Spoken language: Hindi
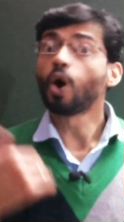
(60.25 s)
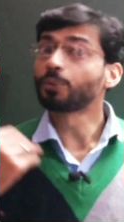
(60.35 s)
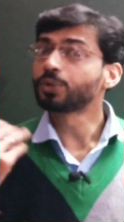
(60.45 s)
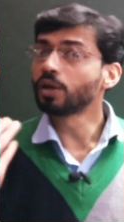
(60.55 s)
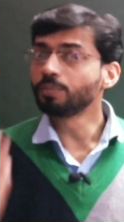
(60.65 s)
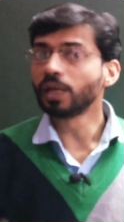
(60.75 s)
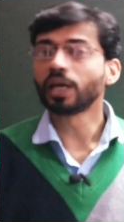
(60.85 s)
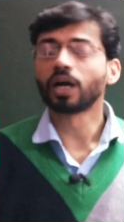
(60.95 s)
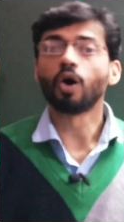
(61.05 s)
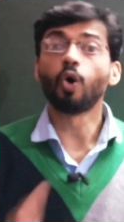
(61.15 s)
ऑप्शन
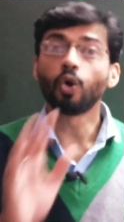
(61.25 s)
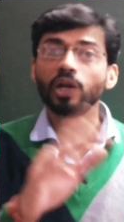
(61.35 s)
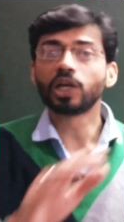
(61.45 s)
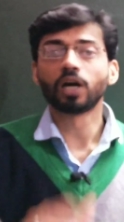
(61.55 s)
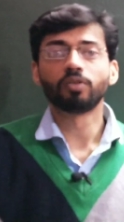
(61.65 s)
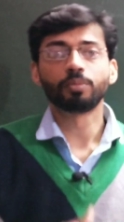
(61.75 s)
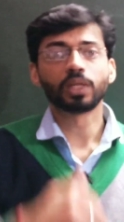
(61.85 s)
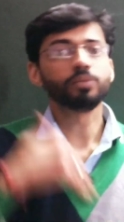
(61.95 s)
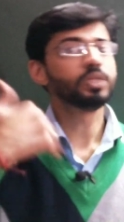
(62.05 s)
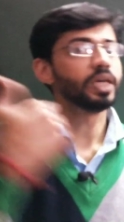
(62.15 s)
मिलेगा और लिखा हुआ
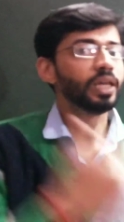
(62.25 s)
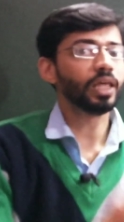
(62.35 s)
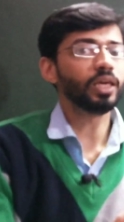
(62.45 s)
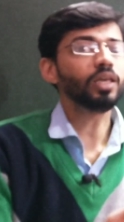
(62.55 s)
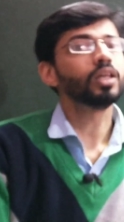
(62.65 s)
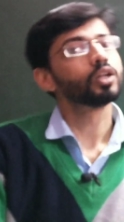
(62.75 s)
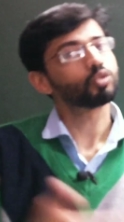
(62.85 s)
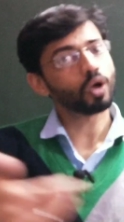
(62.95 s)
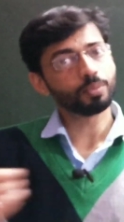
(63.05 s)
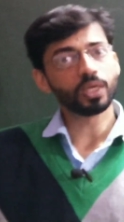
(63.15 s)
मतलब ये नहीं
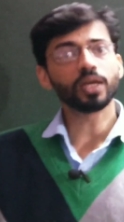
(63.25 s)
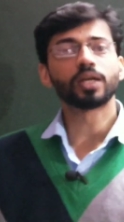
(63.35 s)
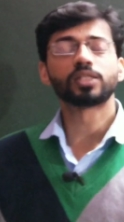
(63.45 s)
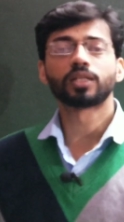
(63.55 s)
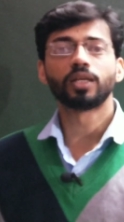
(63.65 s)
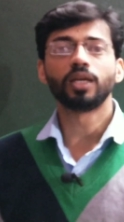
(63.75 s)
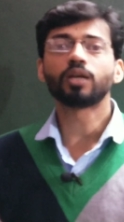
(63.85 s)
तो आप ये कर सकते